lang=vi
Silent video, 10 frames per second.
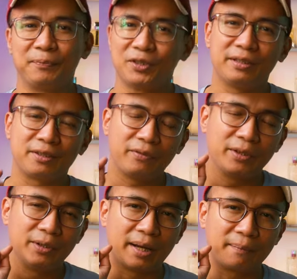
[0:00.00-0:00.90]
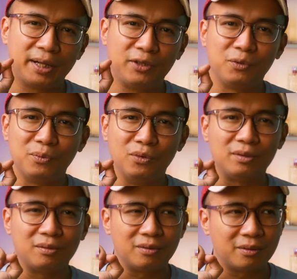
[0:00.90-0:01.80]
Cho nên trong video ngày hôm nay tôi
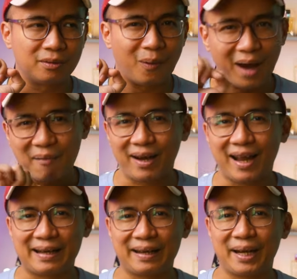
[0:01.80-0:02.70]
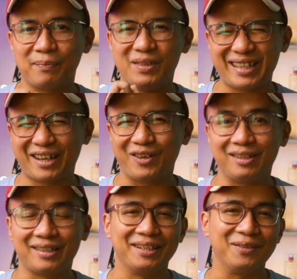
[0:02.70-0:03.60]
muốn khoe với các anh em những chai đó là
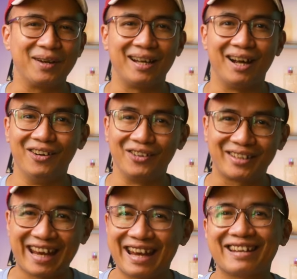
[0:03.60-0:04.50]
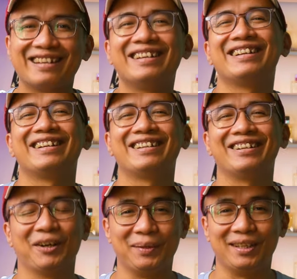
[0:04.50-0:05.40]
chai nước hoa nào. Ok,
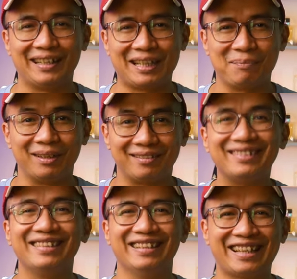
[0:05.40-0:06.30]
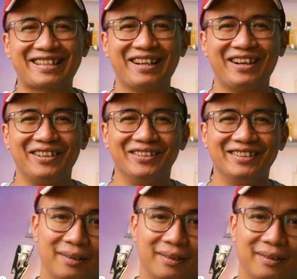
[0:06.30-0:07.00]
và bây giờ anh em mình let's go.